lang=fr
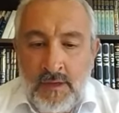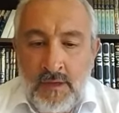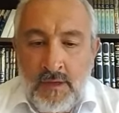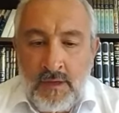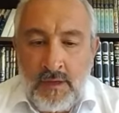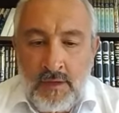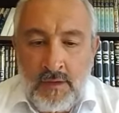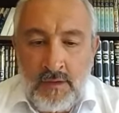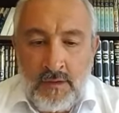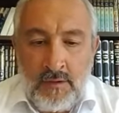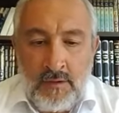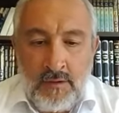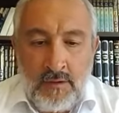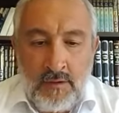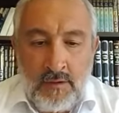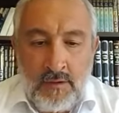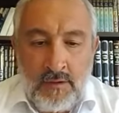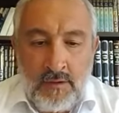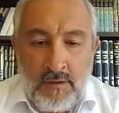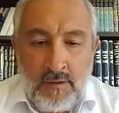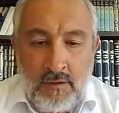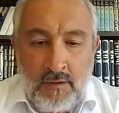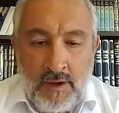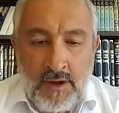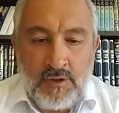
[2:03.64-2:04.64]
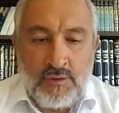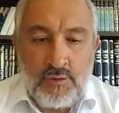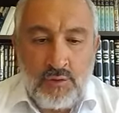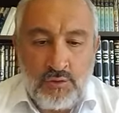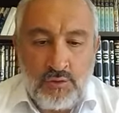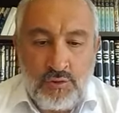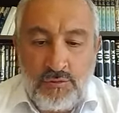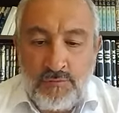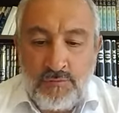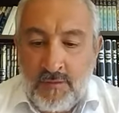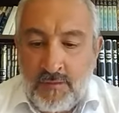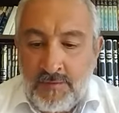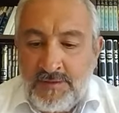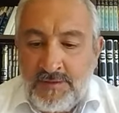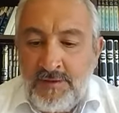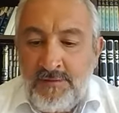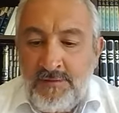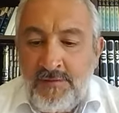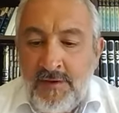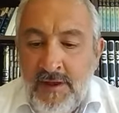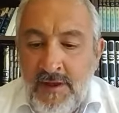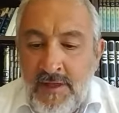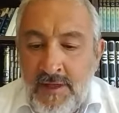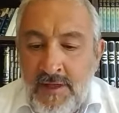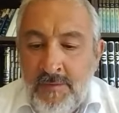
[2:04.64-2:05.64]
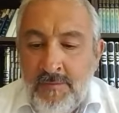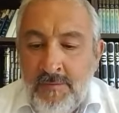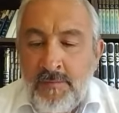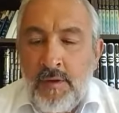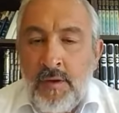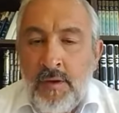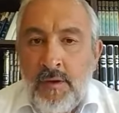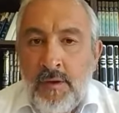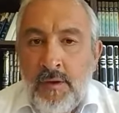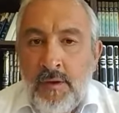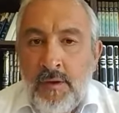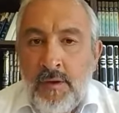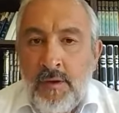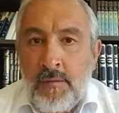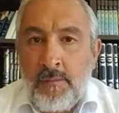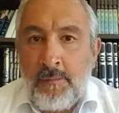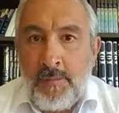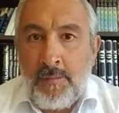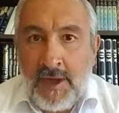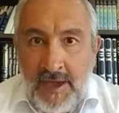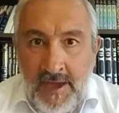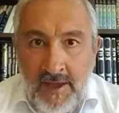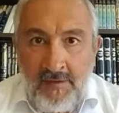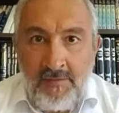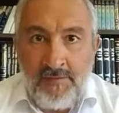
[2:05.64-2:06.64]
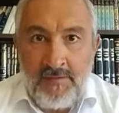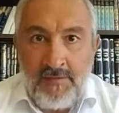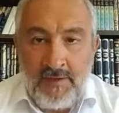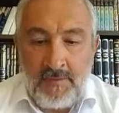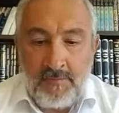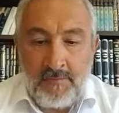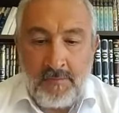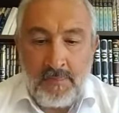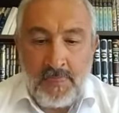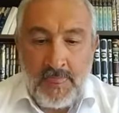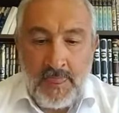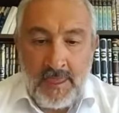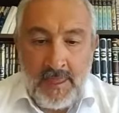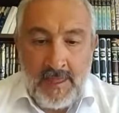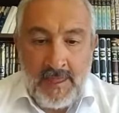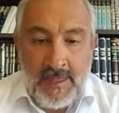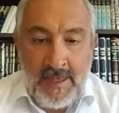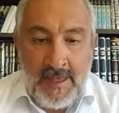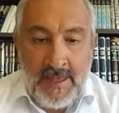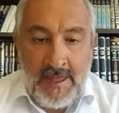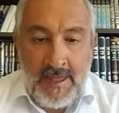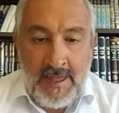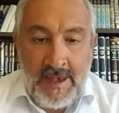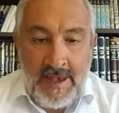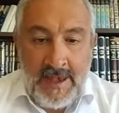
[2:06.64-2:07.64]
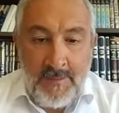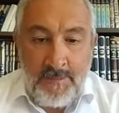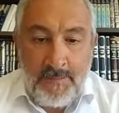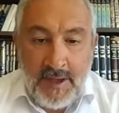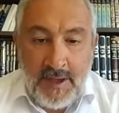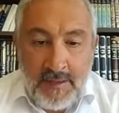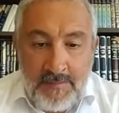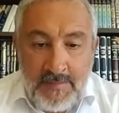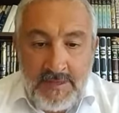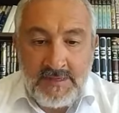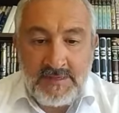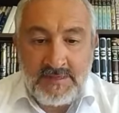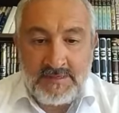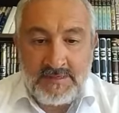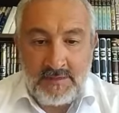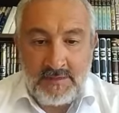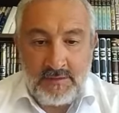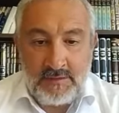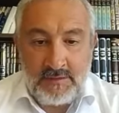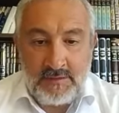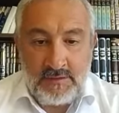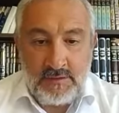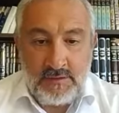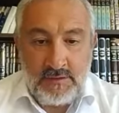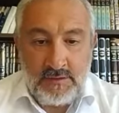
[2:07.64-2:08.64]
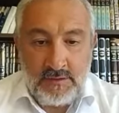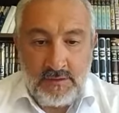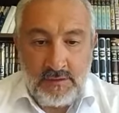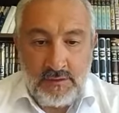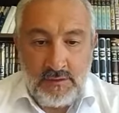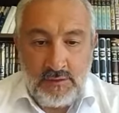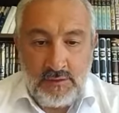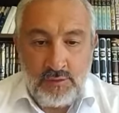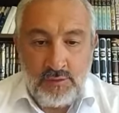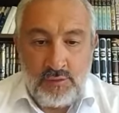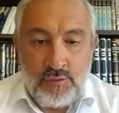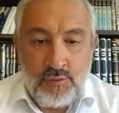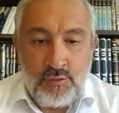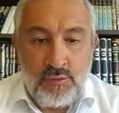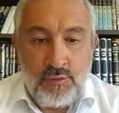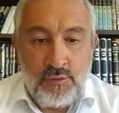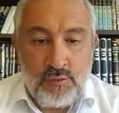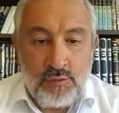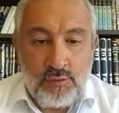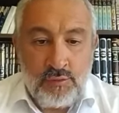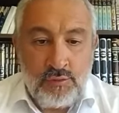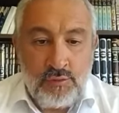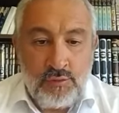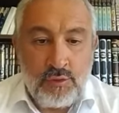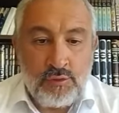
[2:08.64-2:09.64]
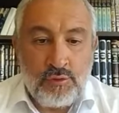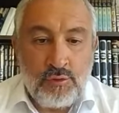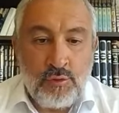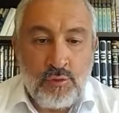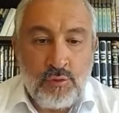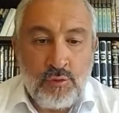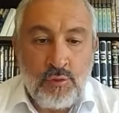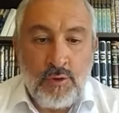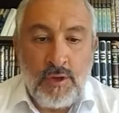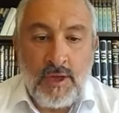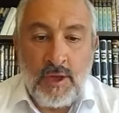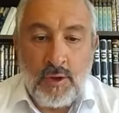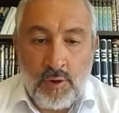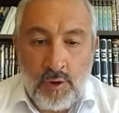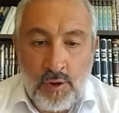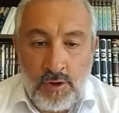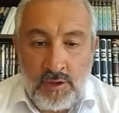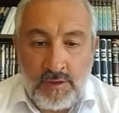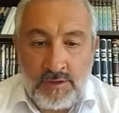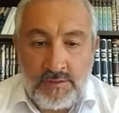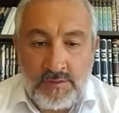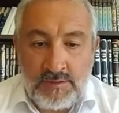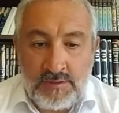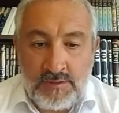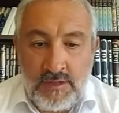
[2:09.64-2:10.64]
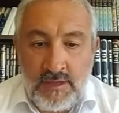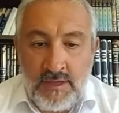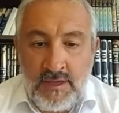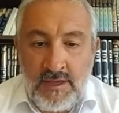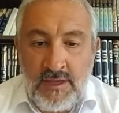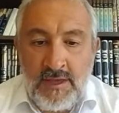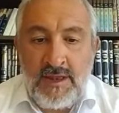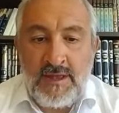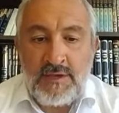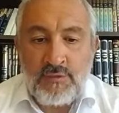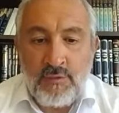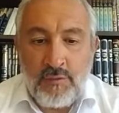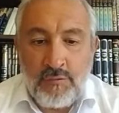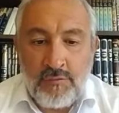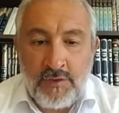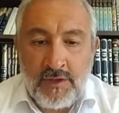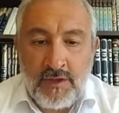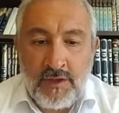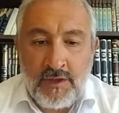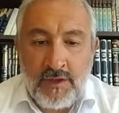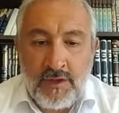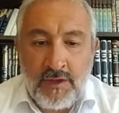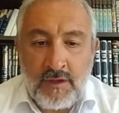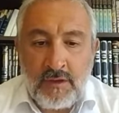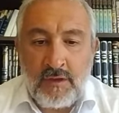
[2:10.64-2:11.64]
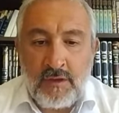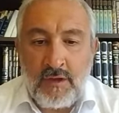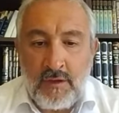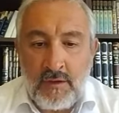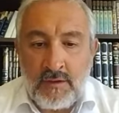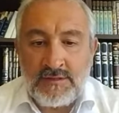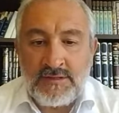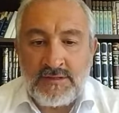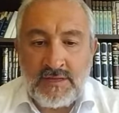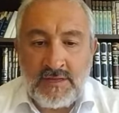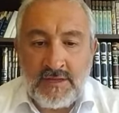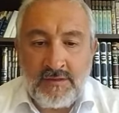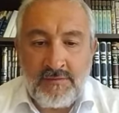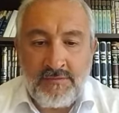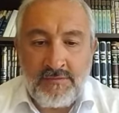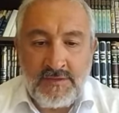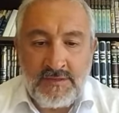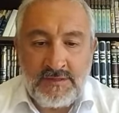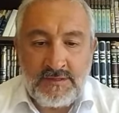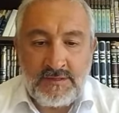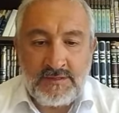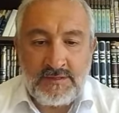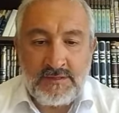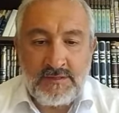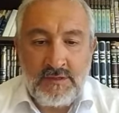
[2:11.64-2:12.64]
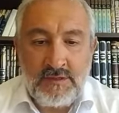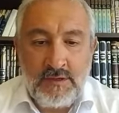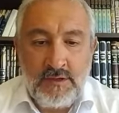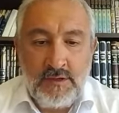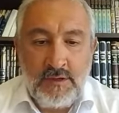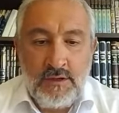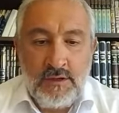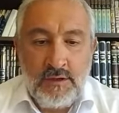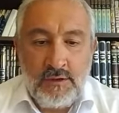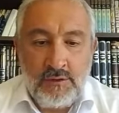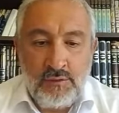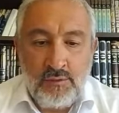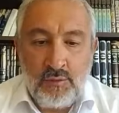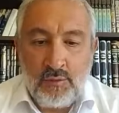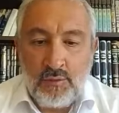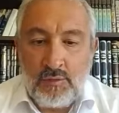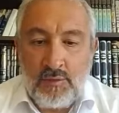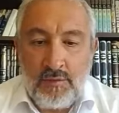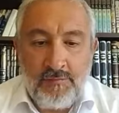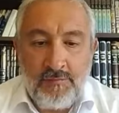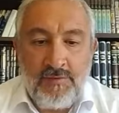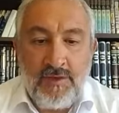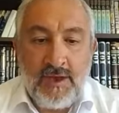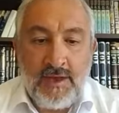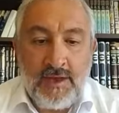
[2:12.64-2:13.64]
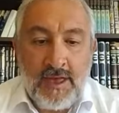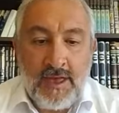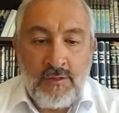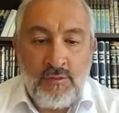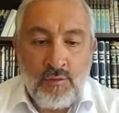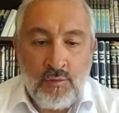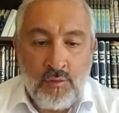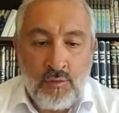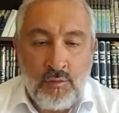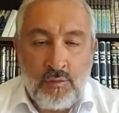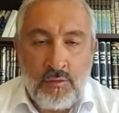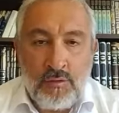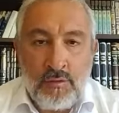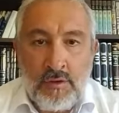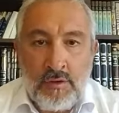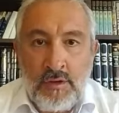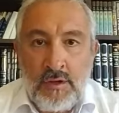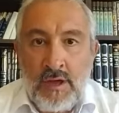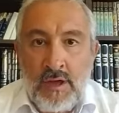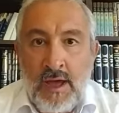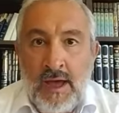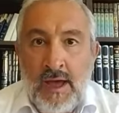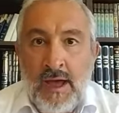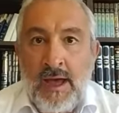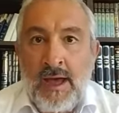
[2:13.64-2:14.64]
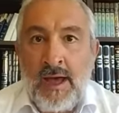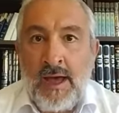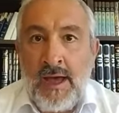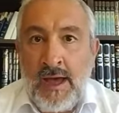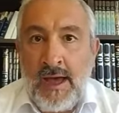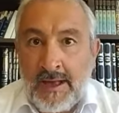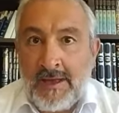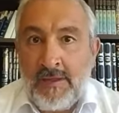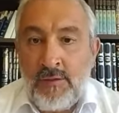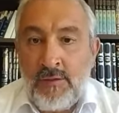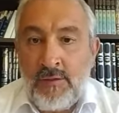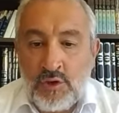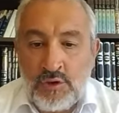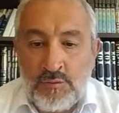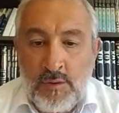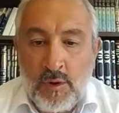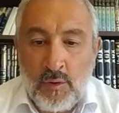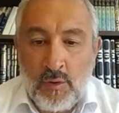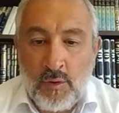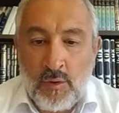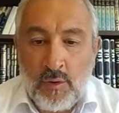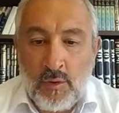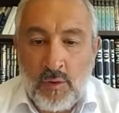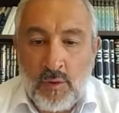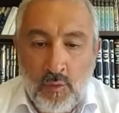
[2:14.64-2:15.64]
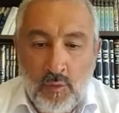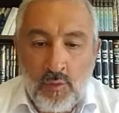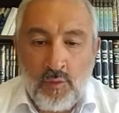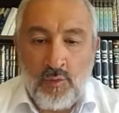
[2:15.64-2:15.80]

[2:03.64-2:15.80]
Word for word: euh, en la chose suivante, il fallait prélever les prémices de notre récolte et les offrir en sacrifice, donc en faire cadeau à Akadosh Baruch